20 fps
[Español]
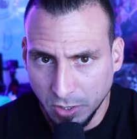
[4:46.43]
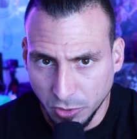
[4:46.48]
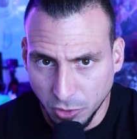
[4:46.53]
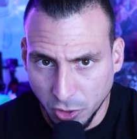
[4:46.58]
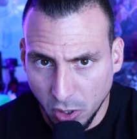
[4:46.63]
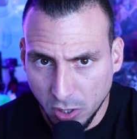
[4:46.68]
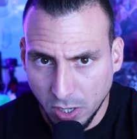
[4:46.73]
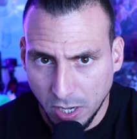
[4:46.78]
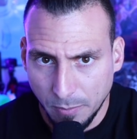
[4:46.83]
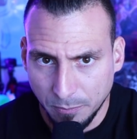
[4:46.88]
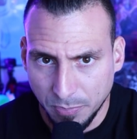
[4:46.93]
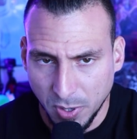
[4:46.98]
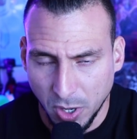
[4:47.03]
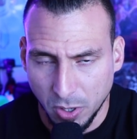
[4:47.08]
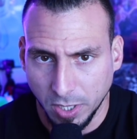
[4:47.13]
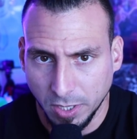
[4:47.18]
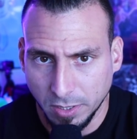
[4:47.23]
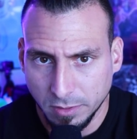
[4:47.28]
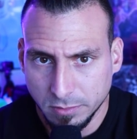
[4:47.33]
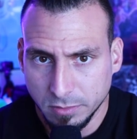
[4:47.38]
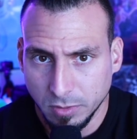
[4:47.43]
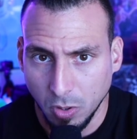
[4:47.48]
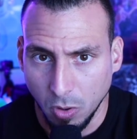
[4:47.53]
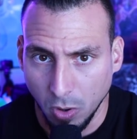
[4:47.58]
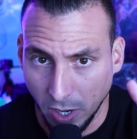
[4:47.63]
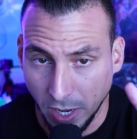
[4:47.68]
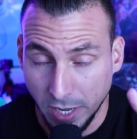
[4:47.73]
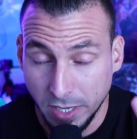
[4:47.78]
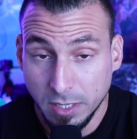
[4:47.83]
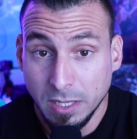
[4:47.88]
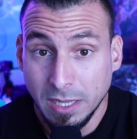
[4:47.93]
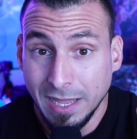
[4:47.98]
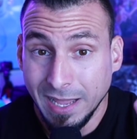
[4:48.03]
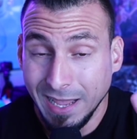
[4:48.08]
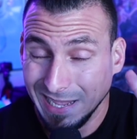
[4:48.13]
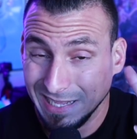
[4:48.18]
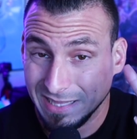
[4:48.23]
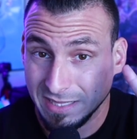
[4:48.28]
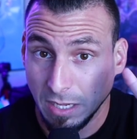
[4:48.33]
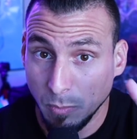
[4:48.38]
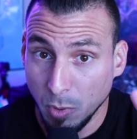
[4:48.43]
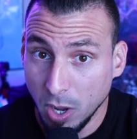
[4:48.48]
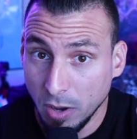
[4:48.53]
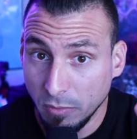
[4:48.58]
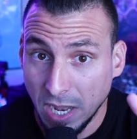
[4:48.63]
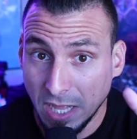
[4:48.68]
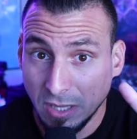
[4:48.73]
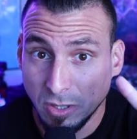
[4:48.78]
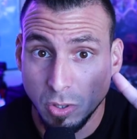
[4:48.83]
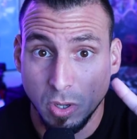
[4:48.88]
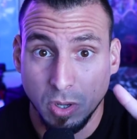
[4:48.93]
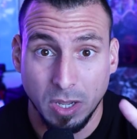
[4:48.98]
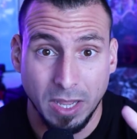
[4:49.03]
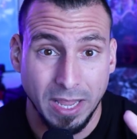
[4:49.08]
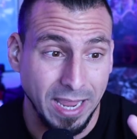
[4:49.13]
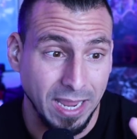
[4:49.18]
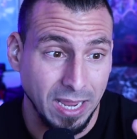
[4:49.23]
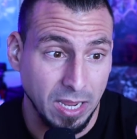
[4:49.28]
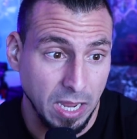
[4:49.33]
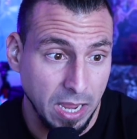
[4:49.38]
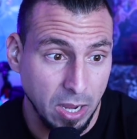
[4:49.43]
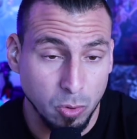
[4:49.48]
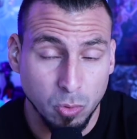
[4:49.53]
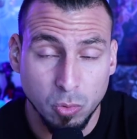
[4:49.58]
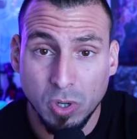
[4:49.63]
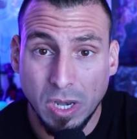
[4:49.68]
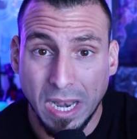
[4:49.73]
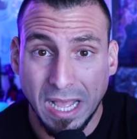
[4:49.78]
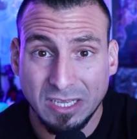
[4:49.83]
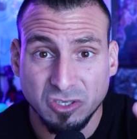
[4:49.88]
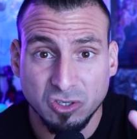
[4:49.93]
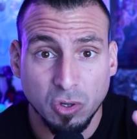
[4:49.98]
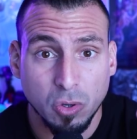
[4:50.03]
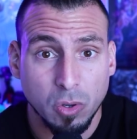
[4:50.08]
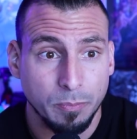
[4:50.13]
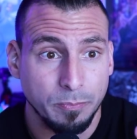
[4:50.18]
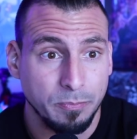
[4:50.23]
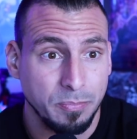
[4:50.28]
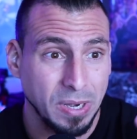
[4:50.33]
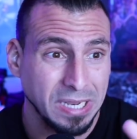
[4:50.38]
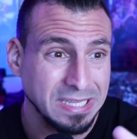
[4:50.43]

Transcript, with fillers: Dos campeones, ¿ok? Estamos hablando en, un lazo